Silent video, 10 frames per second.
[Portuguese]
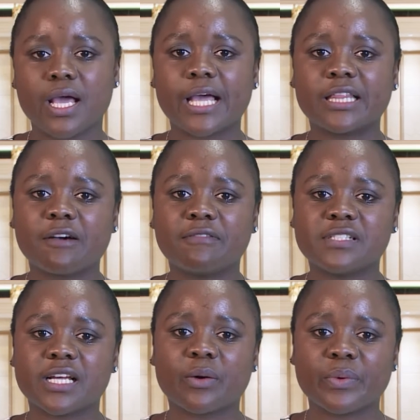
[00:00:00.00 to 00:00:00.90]
Então
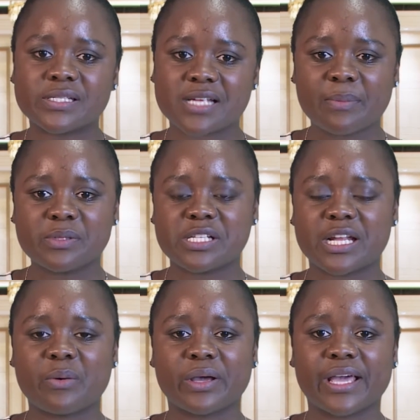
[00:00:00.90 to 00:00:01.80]
fizeram um exame,
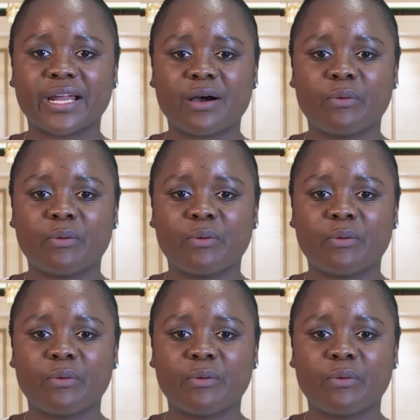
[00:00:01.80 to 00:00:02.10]
disseram que era